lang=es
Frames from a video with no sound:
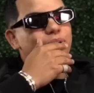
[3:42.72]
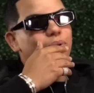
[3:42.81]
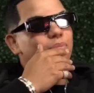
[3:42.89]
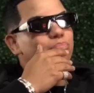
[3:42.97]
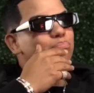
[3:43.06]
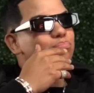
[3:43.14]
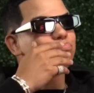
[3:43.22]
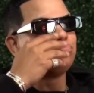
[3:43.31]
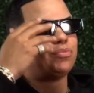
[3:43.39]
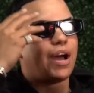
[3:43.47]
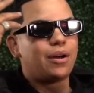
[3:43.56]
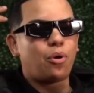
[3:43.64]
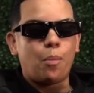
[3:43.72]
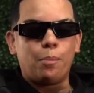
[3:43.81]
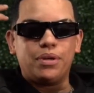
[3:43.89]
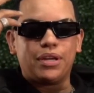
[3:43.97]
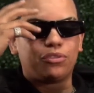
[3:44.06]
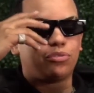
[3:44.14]
una
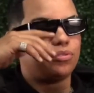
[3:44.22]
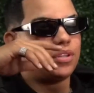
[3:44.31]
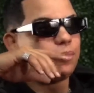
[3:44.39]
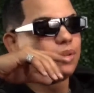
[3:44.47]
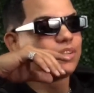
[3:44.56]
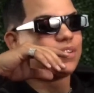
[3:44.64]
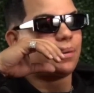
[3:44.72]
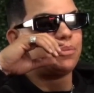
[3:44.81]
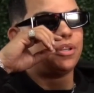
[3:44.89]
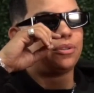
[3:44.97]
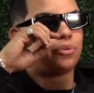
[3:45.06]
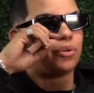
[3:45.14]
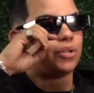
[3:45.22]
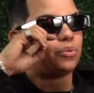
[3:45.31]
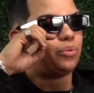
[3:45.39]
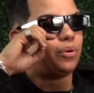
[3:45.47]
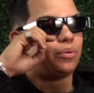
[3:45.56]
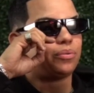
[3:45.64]
combinación de pensamiento que tú
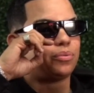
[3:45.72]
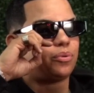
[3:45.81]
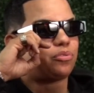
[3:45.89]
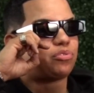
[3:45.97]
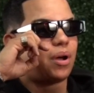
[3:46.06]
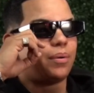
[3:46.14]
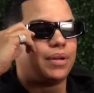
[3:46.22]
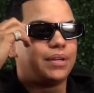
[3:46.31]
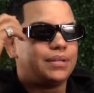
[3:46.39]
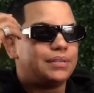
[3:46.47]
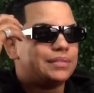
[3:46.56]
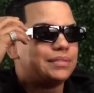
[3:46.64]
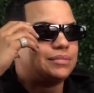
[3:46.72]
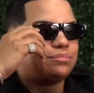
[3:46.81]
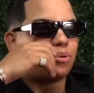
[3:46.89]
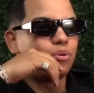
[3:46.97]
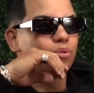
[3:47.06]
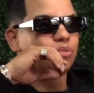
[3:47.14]
no, tú no sabes
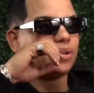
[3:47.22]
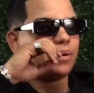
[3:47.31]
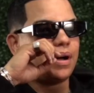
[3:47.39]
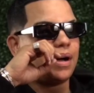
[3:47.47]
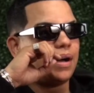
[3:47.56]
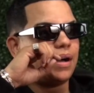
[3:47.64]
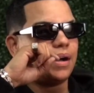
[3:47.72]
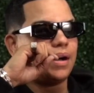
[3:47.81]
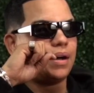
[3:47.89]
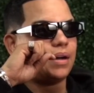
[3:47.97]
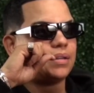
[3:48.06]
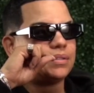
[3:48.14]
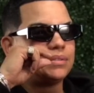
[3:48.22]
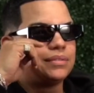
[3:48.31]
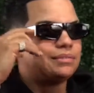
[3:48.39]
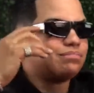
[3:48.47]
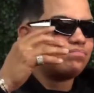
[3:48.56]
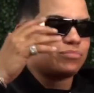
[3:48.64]
por dónde vas a,
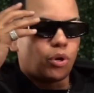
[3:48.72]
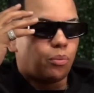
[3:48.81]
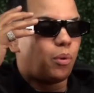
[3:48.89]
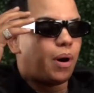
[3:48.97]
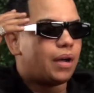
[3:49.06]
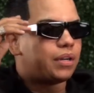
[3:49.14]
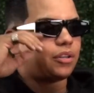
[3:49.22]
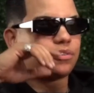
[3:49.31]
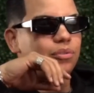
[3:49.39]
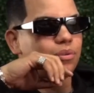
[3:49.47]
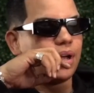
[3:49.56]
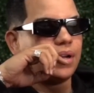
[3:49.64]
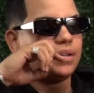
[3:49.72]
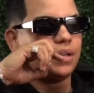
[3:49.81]
cómo vas a reaccionar.